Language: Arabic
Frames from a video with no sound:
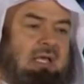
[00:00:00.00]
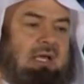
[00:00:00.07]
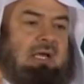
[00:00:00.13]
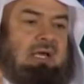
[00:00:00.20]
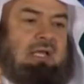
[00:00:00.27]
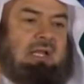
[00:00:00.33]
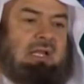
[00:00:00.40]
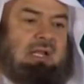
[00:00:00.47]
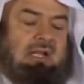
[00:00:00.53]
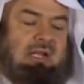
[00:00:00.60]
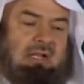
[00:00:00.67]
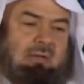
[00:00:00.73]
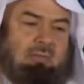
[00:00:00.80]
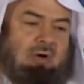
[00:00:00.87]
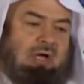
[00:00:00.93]

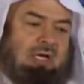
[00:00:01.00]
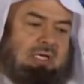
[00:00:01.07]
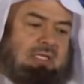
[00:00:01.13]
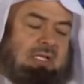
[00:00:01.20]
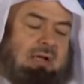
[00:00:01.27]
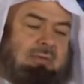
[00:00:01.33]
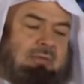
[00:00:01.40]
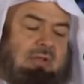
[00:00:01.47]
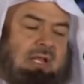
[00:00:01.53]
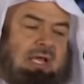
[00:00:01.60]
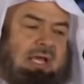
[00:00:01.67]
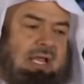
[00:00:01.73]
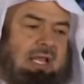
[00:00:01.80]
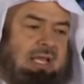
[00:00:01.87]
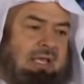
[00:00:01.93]
الموحد رحمة الله
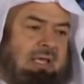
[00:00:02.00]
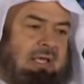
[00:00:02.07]
عليه